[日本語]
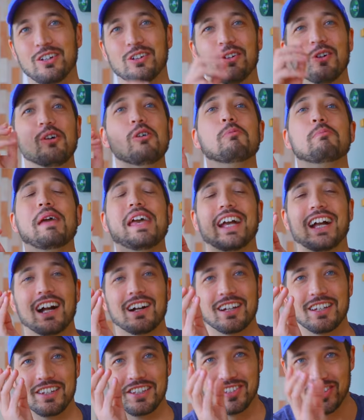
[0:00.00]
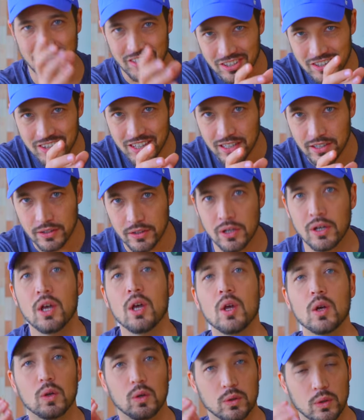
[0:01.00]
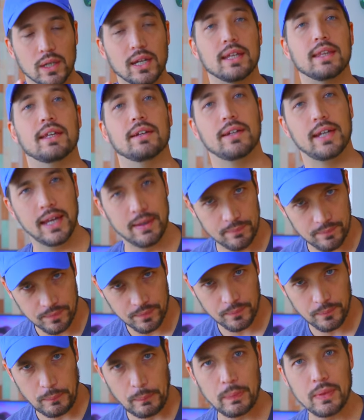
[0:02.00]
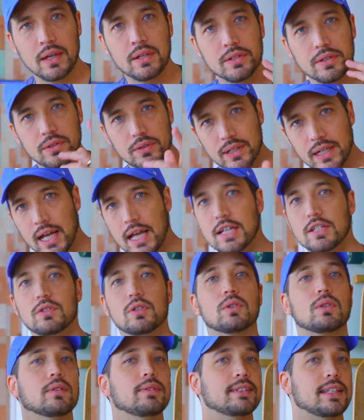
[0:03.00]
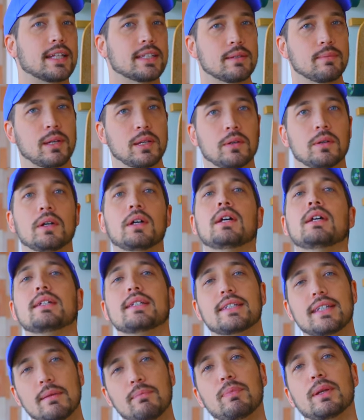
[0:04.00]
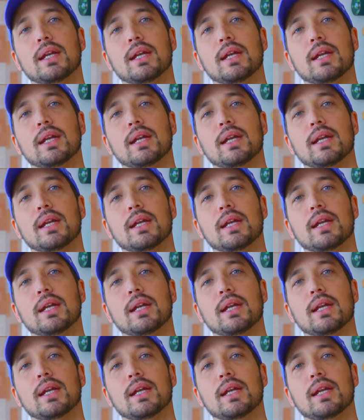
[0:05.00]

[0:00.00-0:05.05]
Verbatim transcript: いうのを明確にするっていうことなんだよね。それがちょっと2つ目のステッ